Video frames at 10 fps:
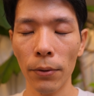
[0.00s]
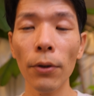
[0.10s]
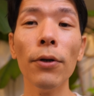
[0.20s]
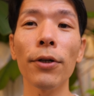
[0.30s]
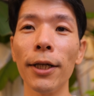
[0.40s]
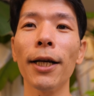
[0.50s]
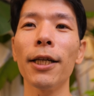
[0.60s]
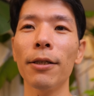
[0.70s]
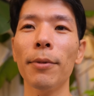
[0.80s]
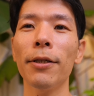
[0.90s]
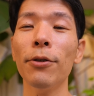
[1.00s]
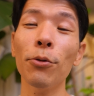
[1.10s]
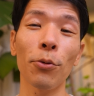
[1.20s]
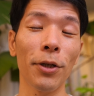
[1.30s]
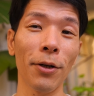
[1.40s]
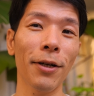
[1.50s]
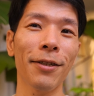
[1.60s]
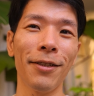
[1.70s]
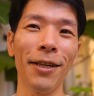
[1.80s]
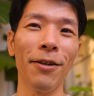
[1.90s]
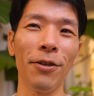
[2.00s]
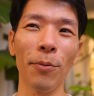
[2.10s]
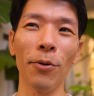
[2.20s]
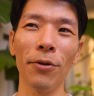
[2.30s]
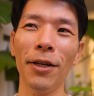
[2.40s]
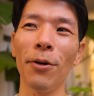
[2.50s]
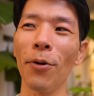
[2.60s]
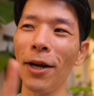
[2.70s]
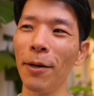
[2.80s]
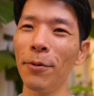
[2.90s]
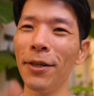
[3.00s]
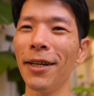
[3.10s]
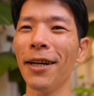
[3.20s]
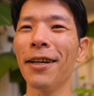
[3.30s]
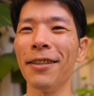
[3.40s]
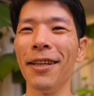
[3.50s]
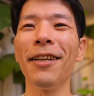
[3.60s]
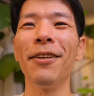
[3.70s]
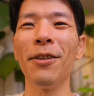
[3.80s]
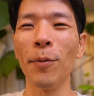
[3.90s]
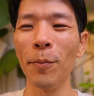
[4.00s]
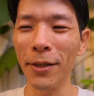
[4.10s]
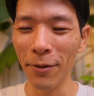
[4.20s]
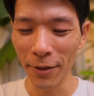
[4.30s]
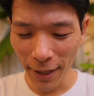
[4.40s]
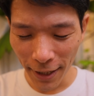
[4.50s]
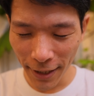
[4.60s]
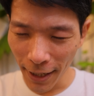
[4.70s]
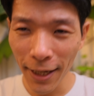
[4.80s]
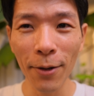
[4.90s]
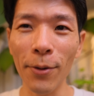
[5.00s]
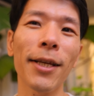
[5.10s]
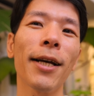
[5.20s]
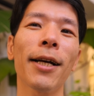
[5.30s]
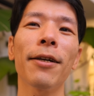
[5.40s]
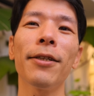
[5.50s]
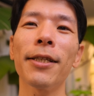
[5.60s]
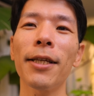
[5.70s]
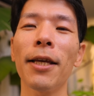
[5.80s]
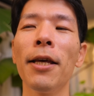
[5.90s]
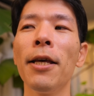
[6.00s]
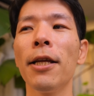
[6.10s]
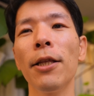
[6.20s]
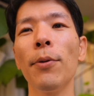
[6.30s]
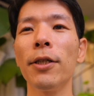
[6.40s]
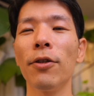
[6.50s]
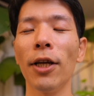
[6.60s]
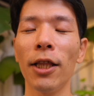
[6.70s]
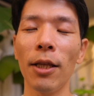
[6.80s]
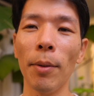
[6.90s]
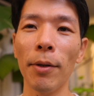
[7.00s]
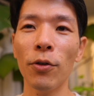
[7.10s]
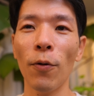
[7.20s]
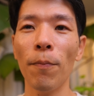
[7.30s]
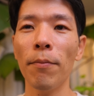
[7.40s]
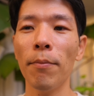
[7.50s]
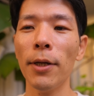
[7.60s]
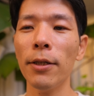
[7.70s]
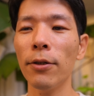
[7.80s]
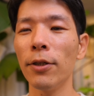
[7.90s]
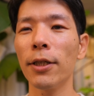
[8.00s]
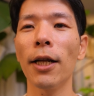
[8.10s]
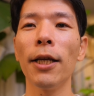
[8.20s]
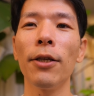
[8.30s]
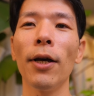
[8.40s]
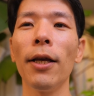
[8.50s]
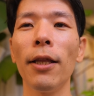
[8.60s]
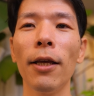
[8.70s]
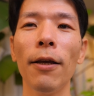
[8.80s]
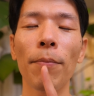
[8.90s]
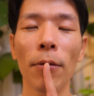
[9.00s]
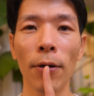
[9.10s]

これを繰り返します。ちょっとリラックスできると思うので、ね、5回分リラックスできると思いますので、ぜひぜひご参加ください。では一緒にやってみましょう。まず口から息を吐いて、